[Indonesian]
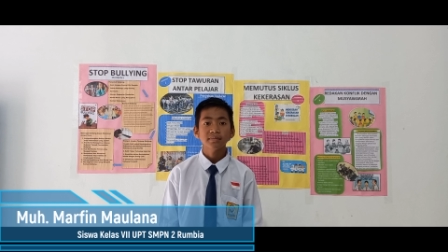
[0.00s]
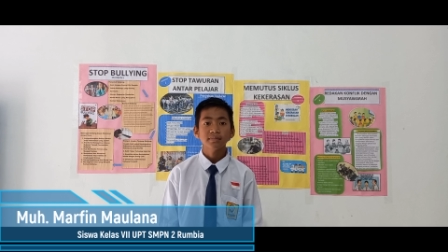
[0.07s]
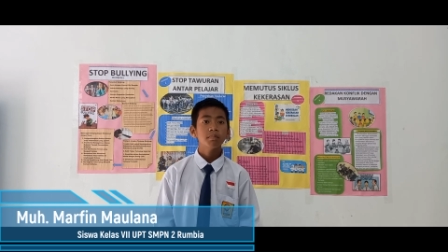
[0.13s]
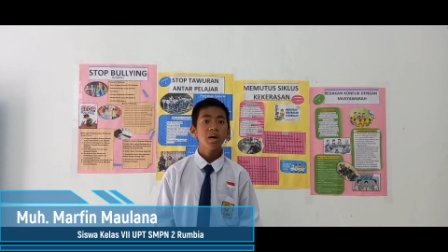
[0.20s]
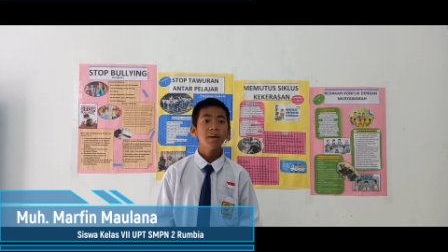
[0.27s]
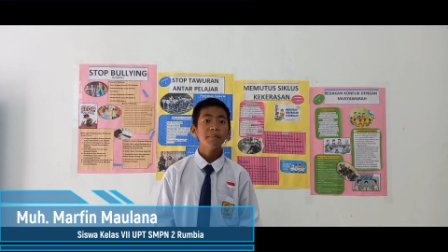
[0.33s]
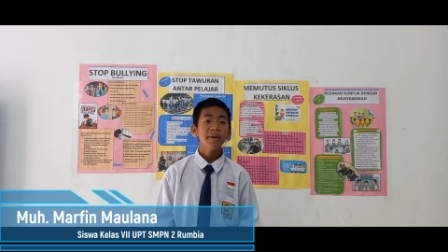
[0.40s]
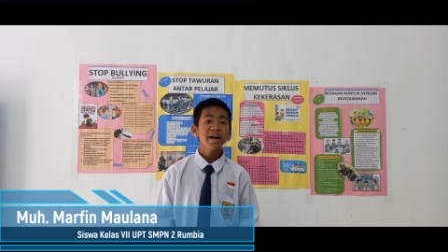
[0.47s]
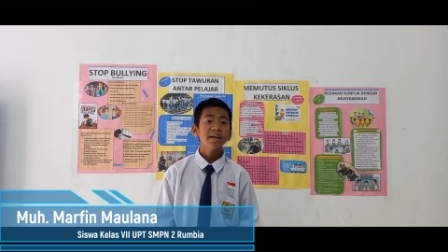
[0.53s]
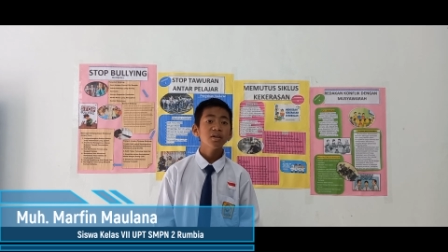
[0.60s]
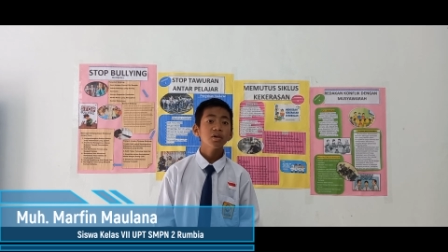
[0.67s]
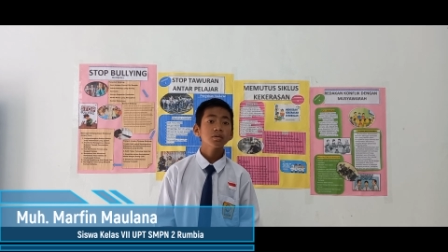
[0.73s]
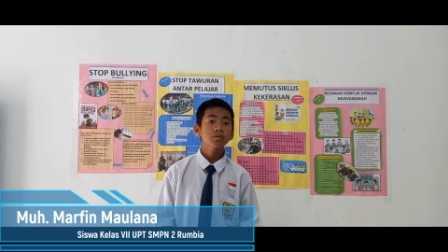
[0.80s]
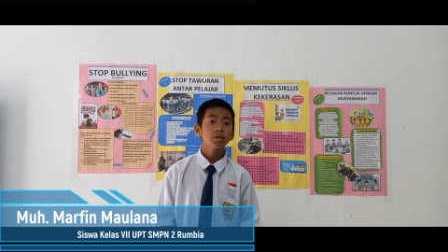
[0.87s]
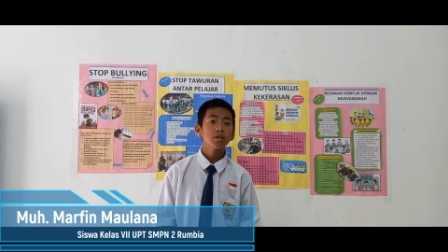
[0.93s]
Bapak
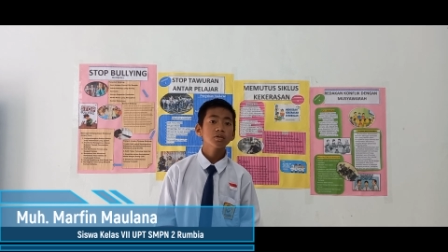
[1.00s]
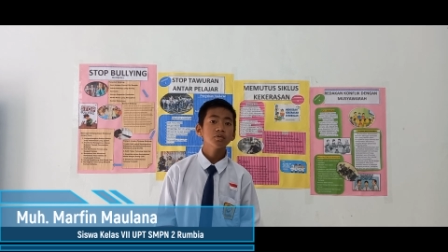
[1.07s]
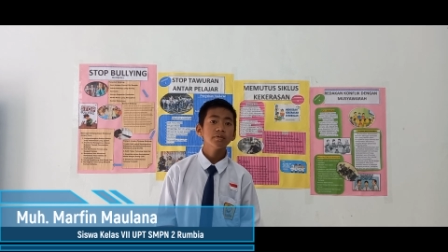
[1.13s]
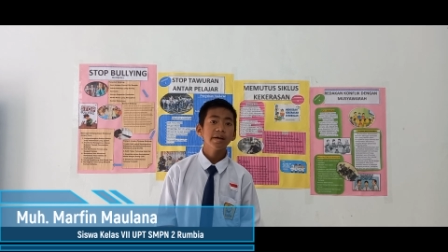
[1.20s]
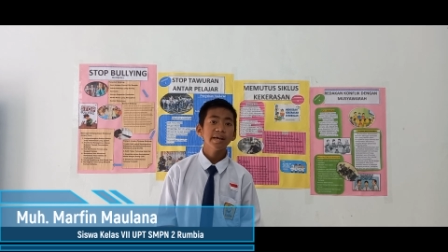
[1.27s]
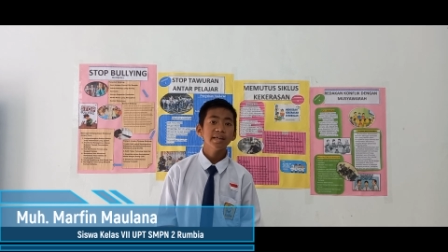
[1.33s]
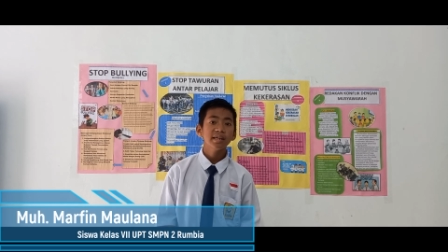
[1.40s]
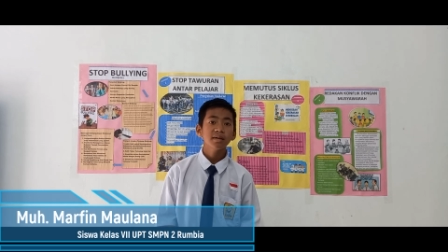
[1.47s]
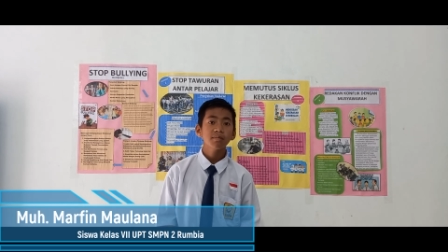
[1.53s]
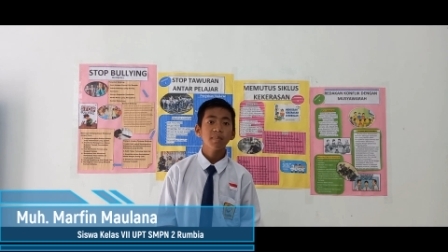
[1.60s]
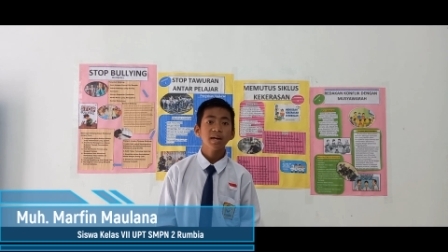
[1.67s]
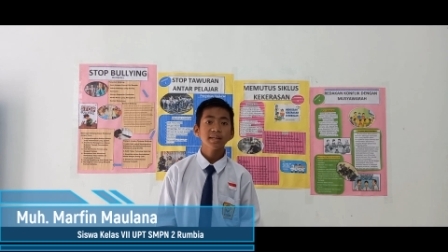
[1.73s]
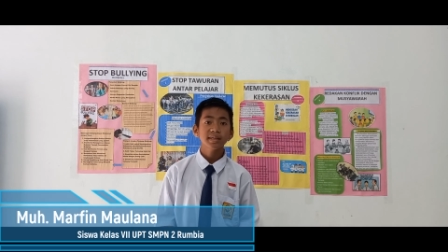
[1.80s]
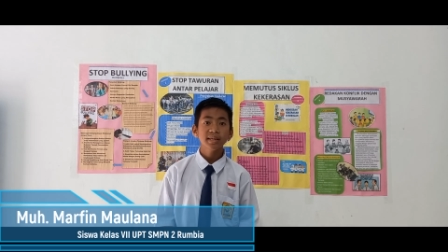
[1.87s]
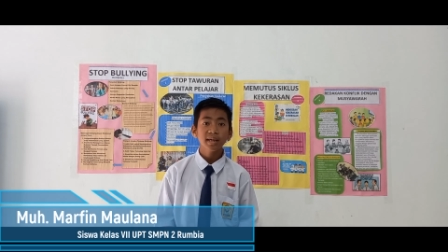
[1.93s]
Dr. Suhaidir
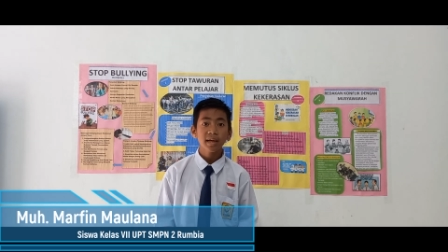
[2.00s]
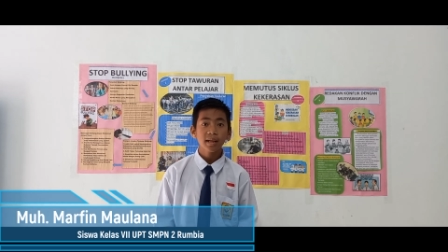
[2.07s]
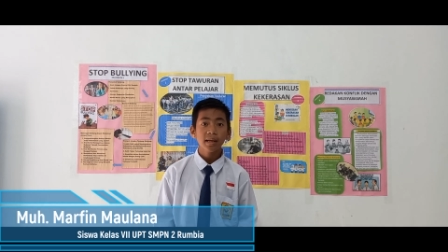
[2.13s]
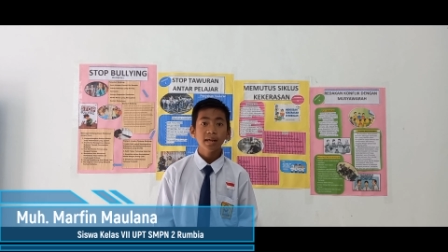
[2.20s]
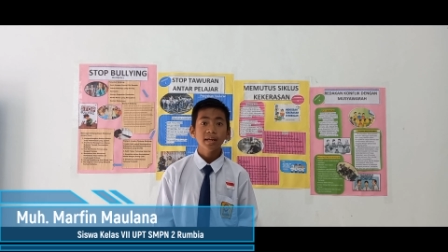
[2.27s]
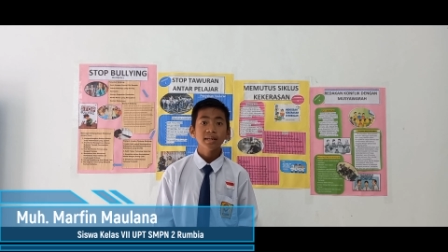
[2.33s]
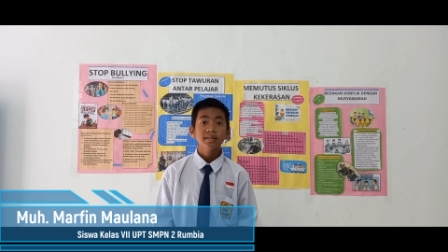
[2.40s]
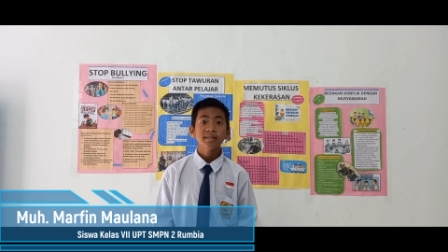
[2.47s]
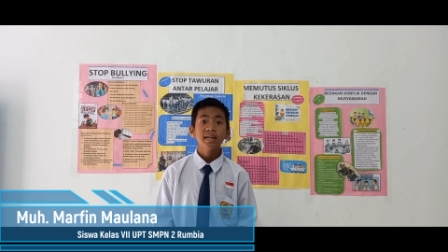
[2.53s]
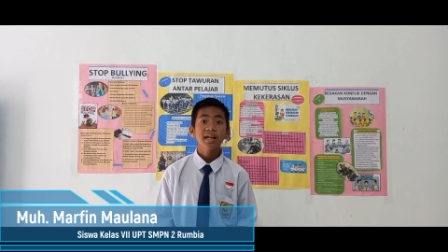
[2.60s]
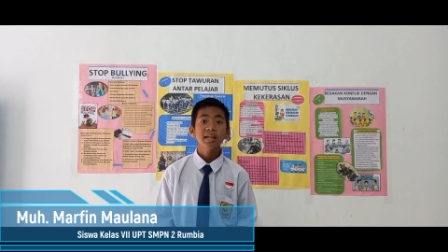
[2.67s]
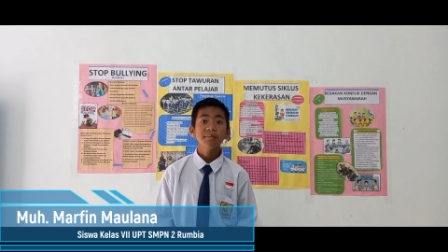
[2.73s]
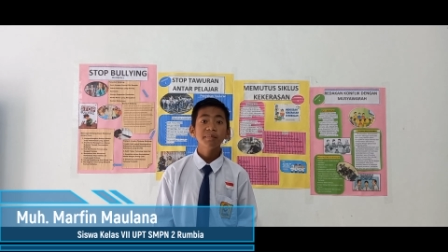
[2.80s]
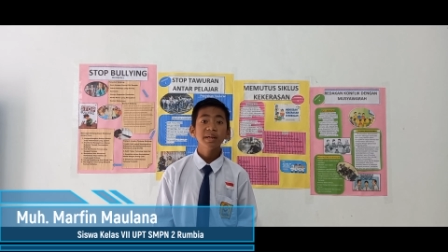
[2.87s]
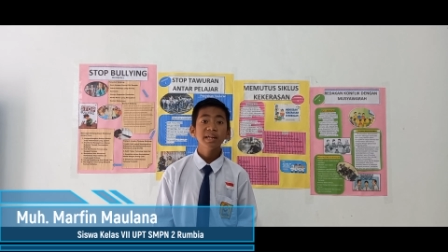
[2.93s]
Bakiar
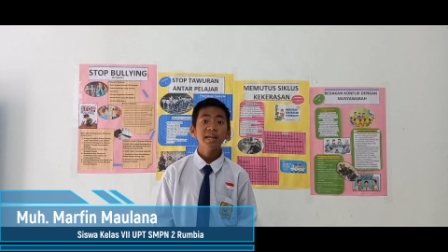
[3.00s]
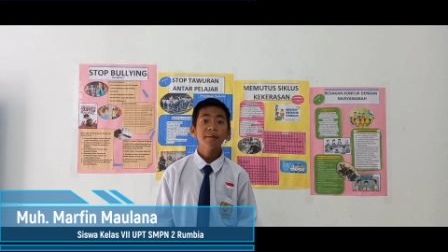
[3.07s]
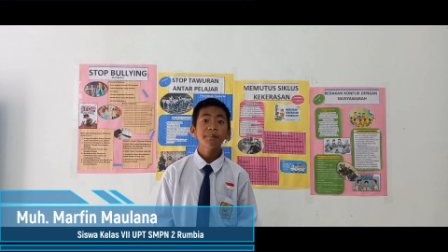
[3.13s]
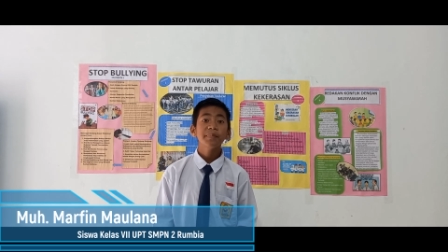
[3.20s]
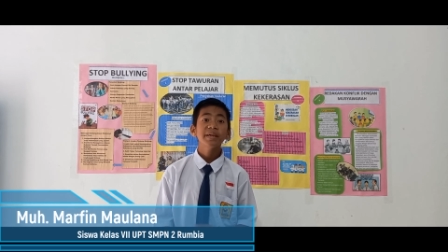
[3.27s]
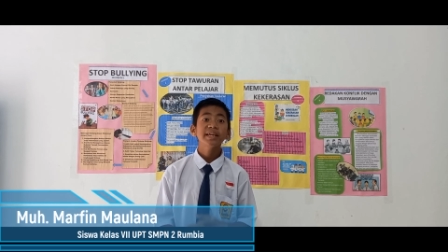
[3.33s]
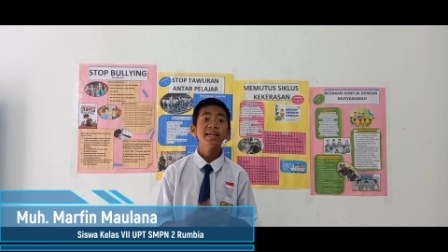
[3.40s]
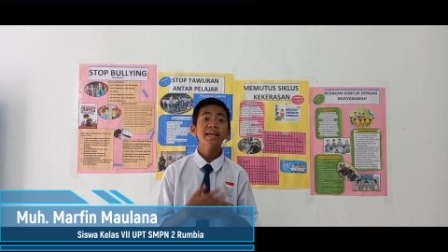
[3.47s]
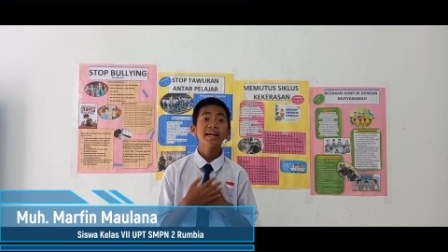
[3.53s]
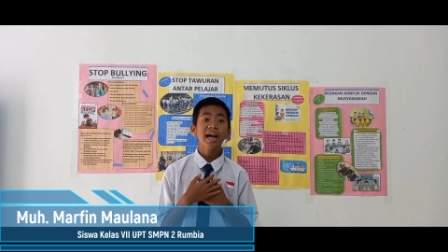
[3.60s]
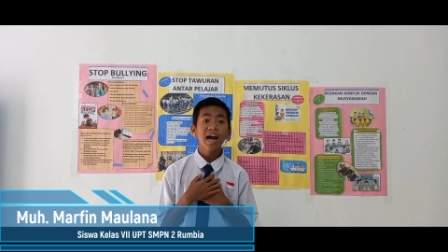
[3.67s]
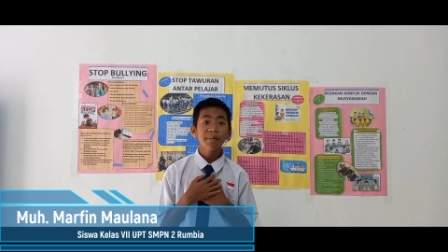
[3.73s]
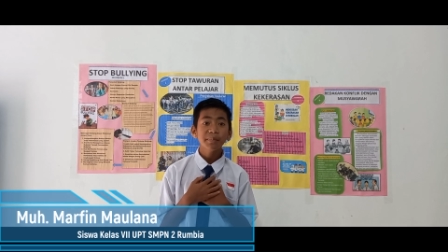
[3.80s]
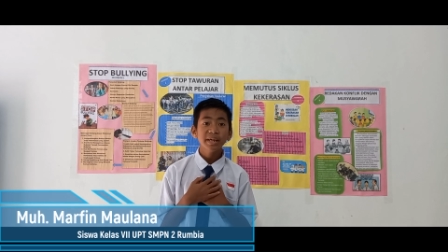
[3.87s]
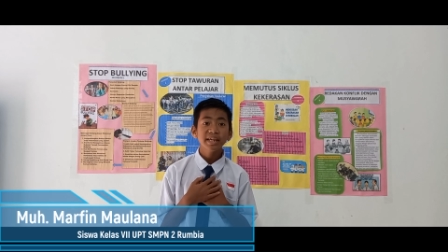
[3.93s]
sering mendampingi
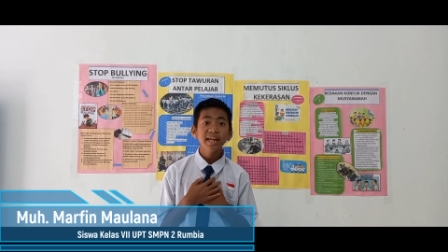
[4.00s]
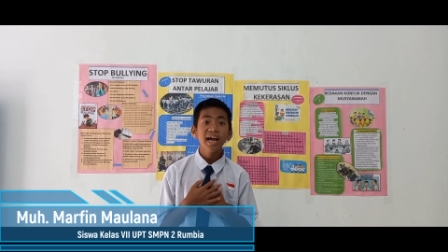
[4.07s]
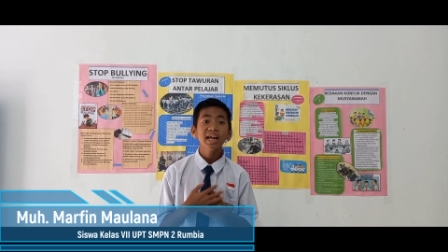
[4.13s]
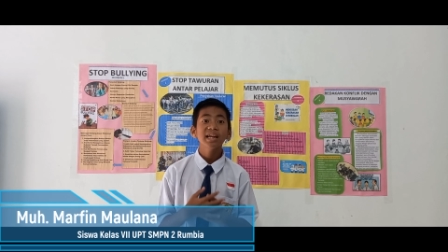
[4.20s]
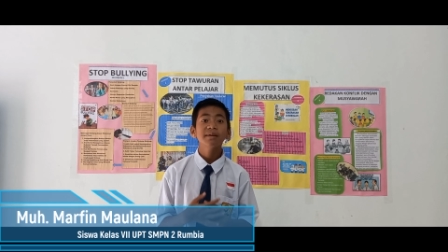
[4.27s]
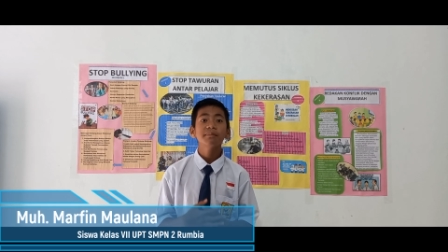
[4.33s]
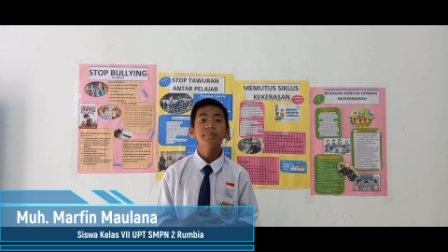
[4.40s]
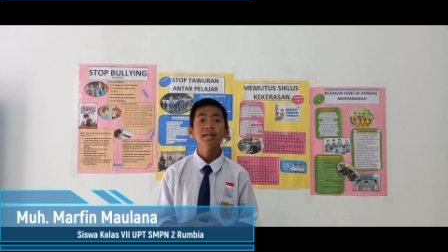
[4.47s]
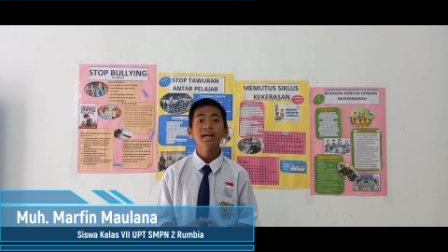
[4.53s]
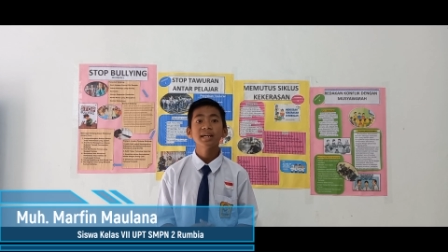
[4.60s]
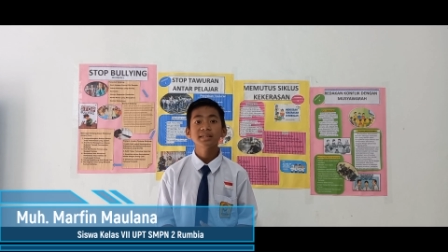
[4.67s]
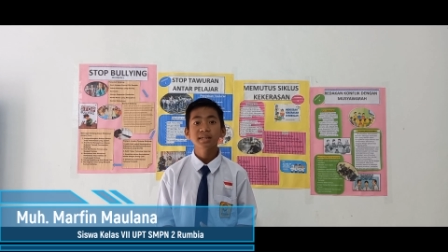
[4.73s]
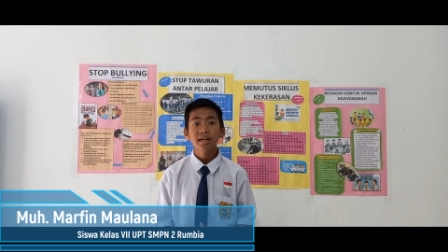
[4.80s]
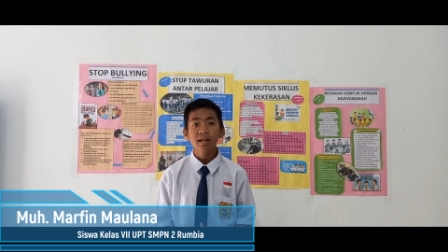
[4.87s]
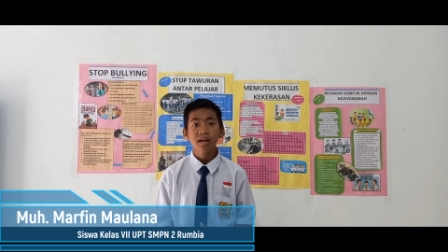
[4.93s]
kami dalam
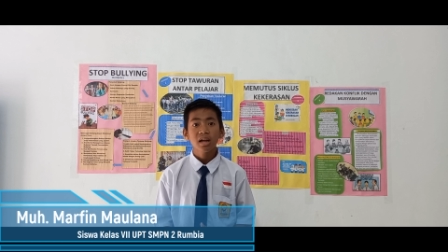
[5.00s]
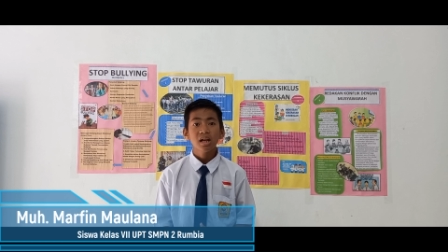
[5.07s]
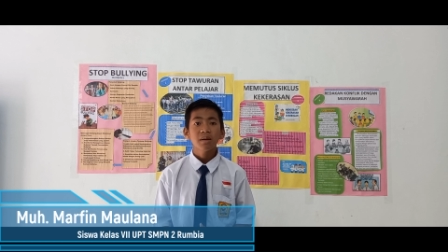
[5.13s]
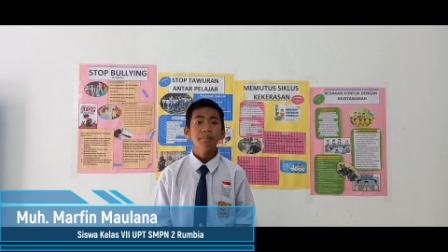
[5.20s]
belajar.